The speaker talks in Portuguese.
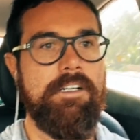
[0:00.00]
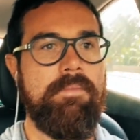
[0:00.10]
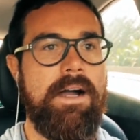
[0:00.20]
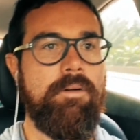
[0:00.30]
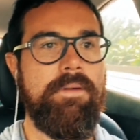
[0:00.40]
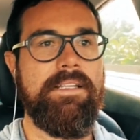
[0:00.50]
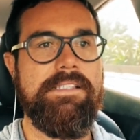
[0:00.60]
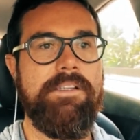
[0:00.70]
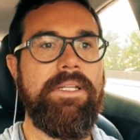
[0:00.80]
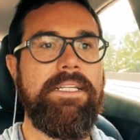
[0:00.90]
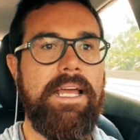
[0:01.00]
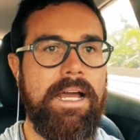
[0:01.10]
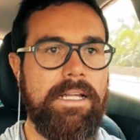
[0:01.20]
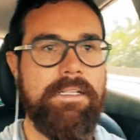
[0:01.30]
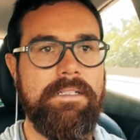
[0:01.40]
uma argumentação
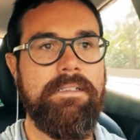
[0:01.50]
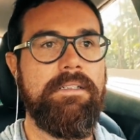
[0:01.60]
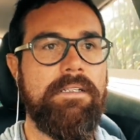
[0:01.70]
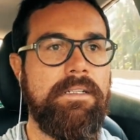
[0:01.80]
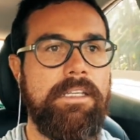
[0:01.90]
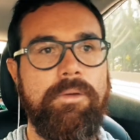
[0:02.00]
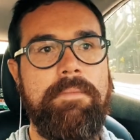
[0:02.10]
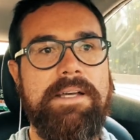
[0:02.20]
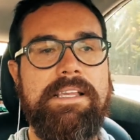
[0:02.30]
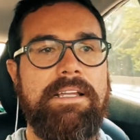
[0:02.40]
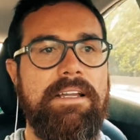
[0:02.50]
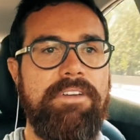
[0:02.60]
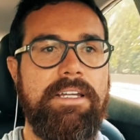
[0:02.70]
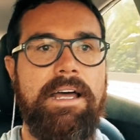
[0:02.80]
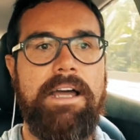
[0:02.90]
interna que não é baseada na
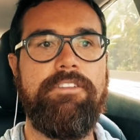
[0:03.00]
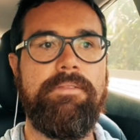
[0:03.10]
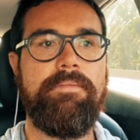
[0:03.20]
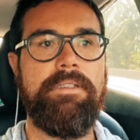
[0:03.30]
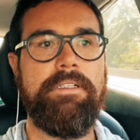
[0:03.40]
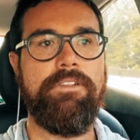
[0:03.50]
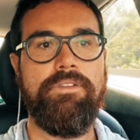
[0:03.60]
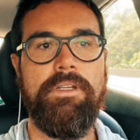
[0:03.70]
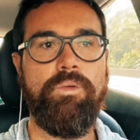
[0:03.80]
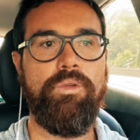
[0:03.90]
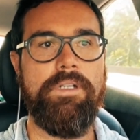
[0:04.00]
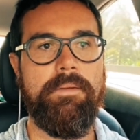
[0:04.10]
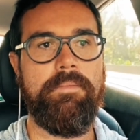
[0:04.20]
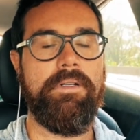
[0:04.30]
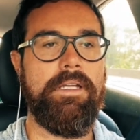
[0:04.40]
verdade. E isso não
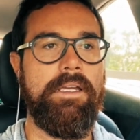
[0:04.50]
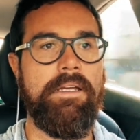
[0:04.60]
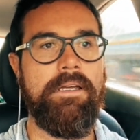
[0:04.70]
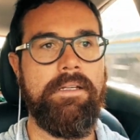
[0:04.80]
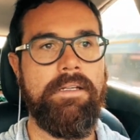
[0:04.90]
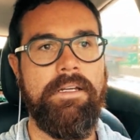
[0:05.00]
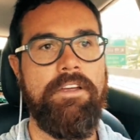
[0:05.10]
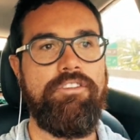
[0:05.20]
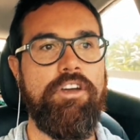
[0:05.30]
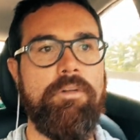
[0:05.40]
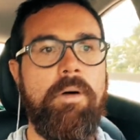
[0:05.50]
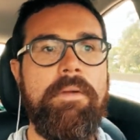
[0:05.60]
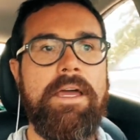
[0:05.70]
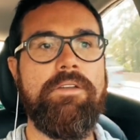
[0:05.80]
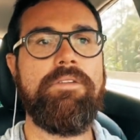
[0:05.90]
dura, porque chega um
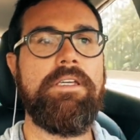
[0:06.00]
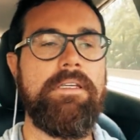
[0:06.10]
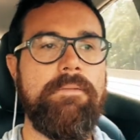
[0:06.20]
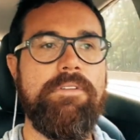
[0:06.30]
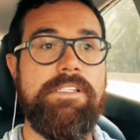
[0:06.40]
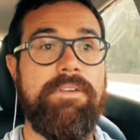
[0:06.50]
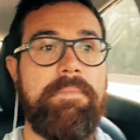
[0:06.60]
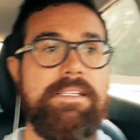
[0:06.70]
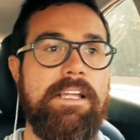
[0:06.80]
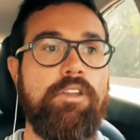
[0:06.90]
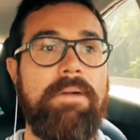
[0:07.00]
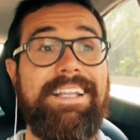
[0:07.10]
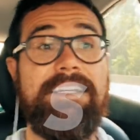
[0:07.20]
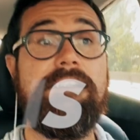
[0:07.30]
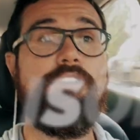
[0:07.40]
momento que você vai precisar
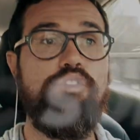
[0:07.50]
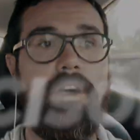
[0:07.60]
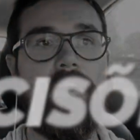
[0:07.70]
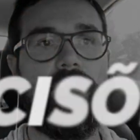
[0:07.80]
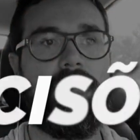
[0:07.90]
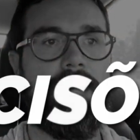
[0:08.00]
tomar decisões.